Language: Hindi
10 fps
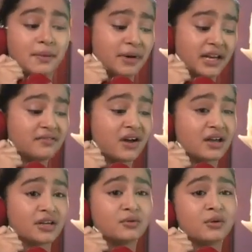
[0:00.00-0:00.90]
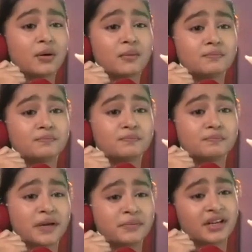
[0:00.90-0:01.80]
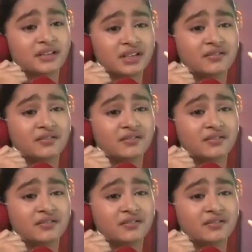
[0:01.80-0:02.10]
मैं भले ही वहाँ नहीं हूँ पर मेरा